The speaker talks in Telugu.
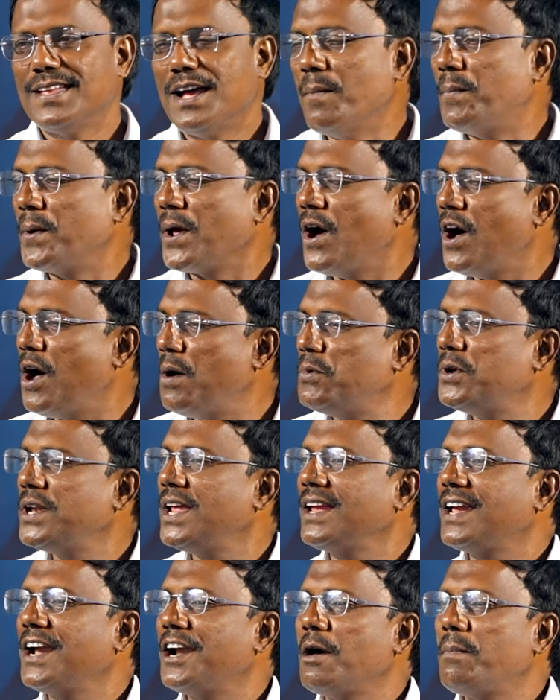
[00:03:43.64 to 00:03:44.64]
అబ్రహాము
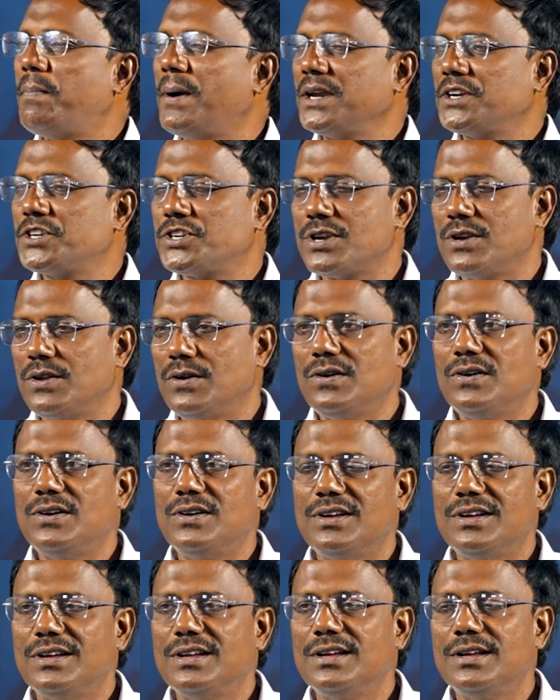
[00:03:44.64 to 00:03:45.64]
నెగ్గాడు ఆ పరీక్షలో
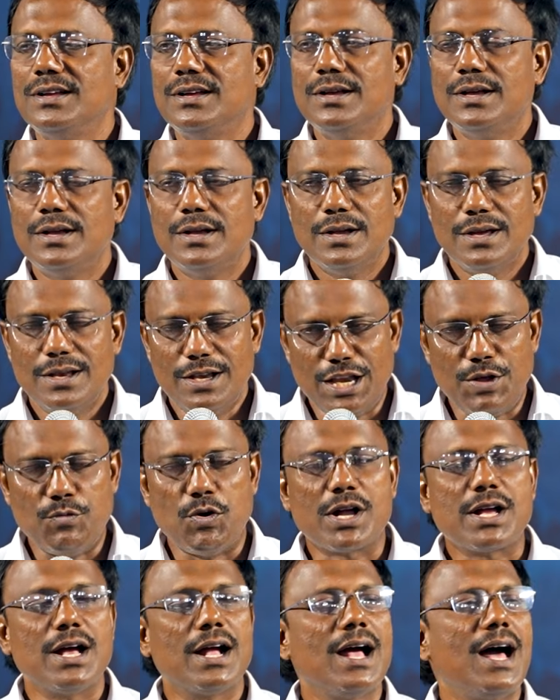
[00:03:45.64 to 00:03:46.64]
నీ
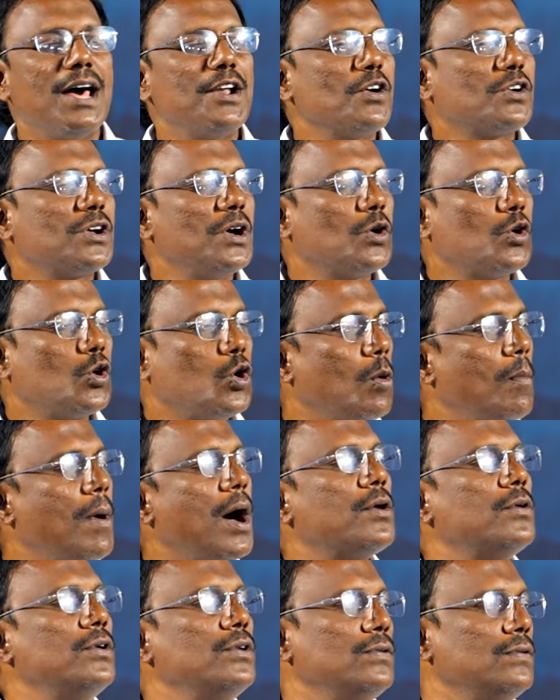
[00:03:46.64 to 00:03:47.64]
ఒక్కగానొక్క
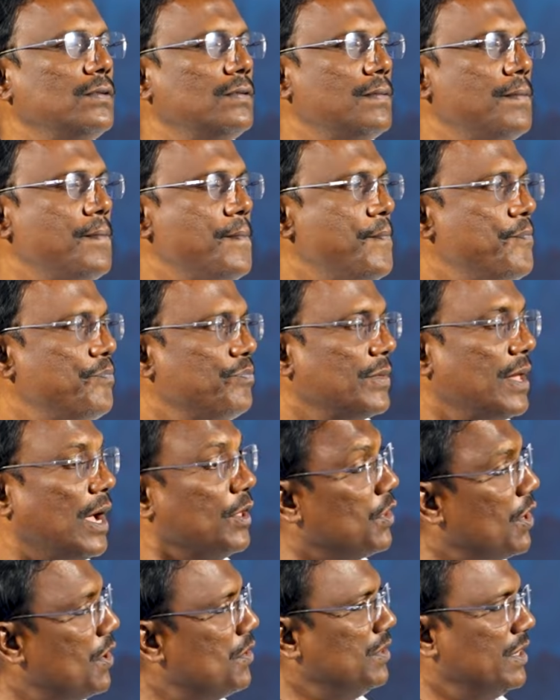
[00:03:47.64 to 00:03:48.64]
కుమారుడు
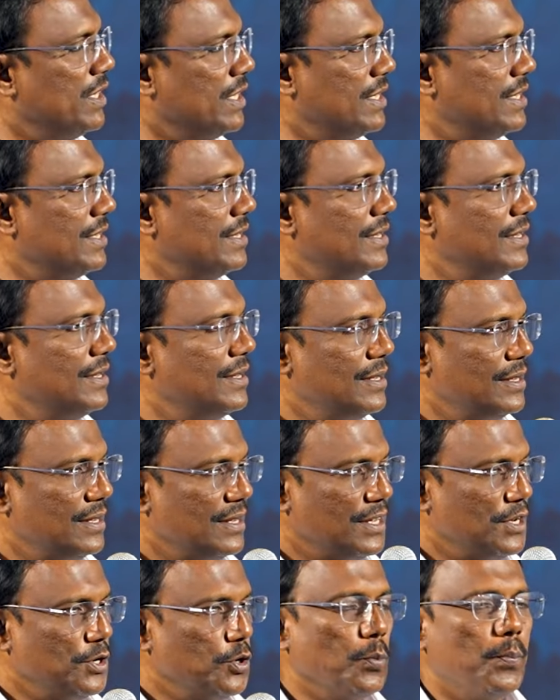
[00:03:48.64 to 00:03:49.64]
అందులో ఉంది
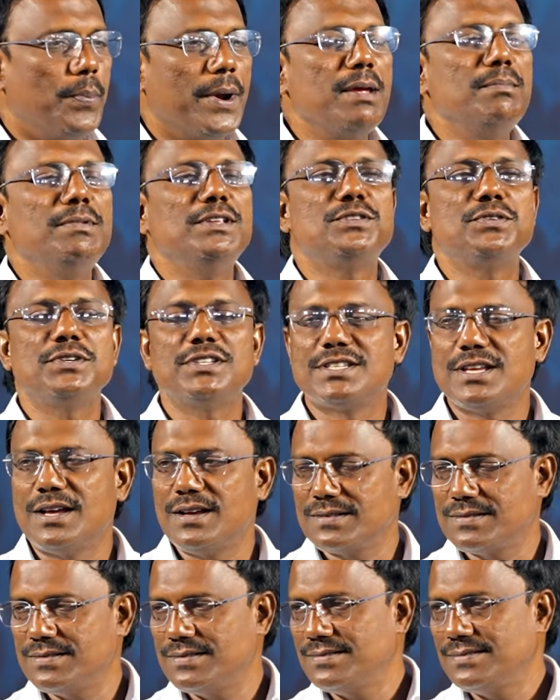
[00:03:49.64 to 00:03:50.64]
నువ్వు ప్రేమించి
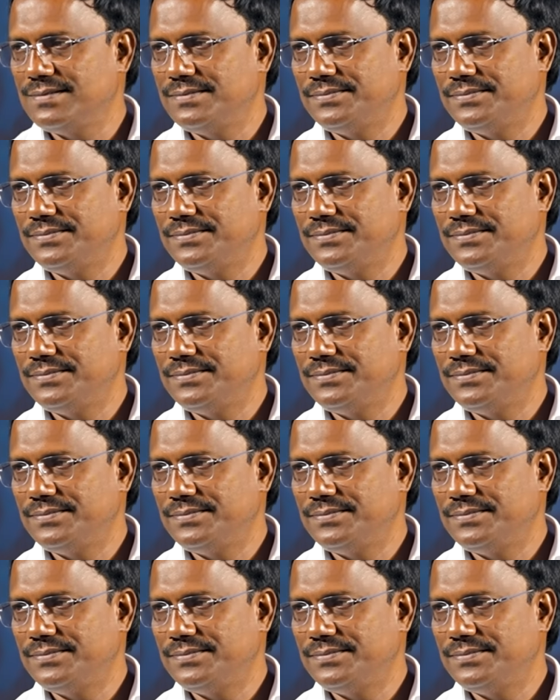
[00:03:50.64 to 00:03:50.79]
సాకు